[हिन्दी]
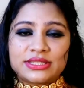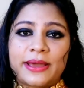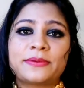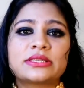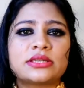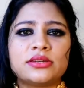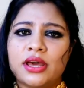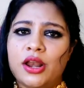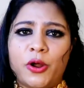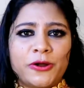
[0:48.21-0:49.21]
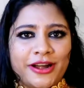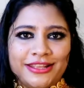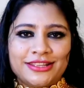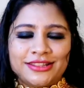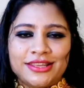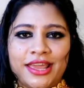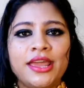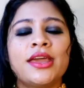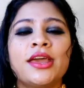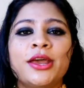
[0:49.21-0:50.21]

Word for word: से आपकी स्किन डल और ड्राई दिखती है